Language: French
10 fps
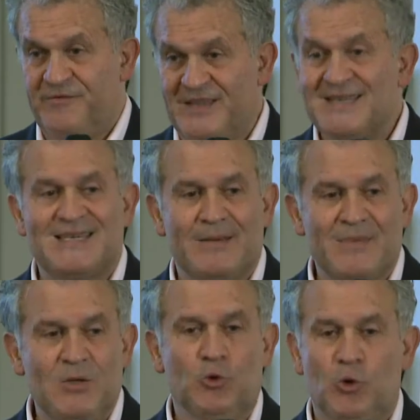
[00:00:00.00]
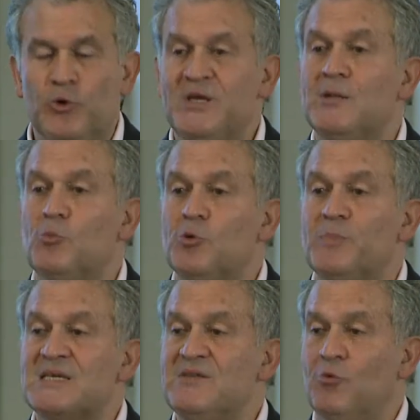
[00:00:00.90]
25 millions de logins et de mots de
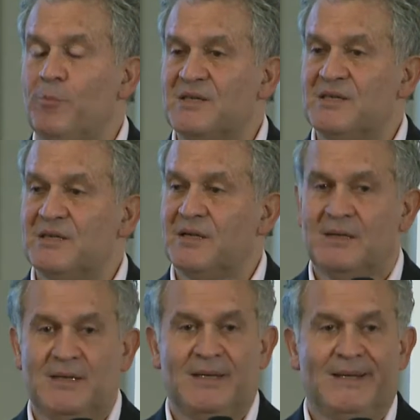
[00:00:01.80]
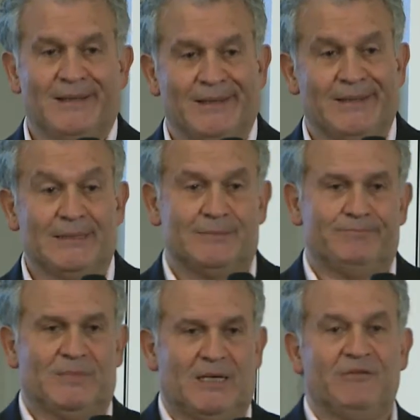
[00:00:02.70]
passe qui vont partir. Euh,
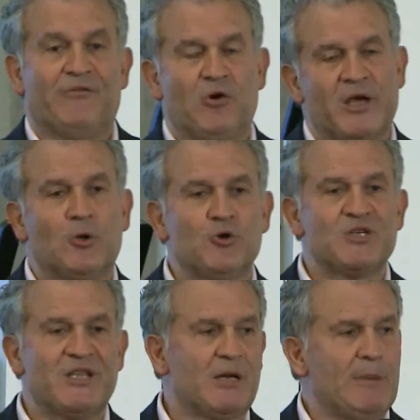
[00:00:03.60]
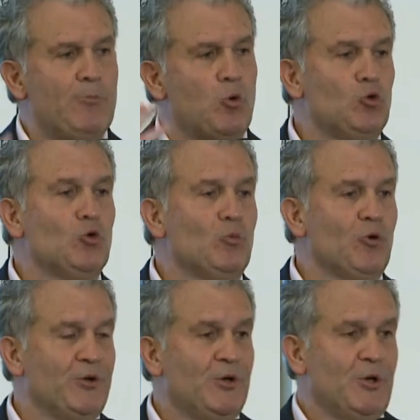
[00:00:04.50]
bah, il va falloir quelques années quand même pour que tout le
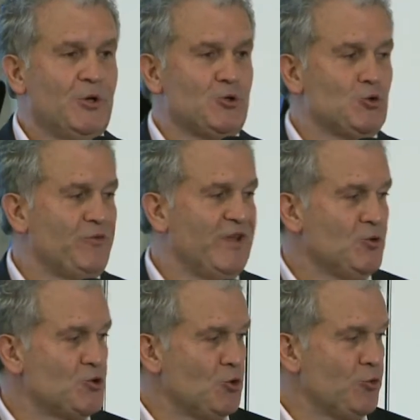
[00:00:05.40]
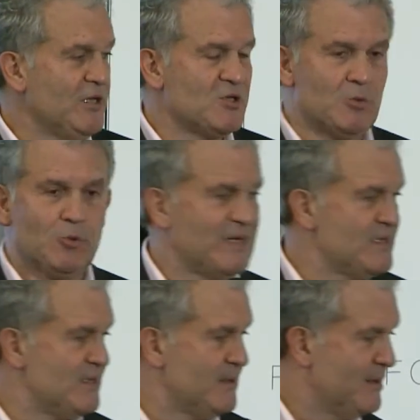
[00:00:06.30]
monde se souvienne de son login et son mot de
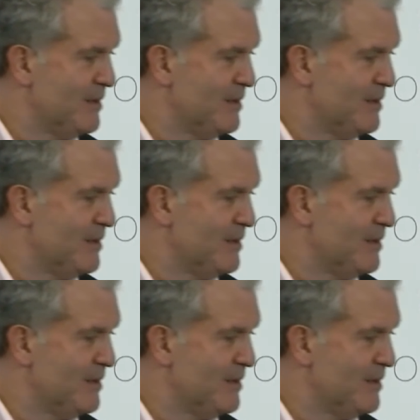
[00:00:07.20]
passe.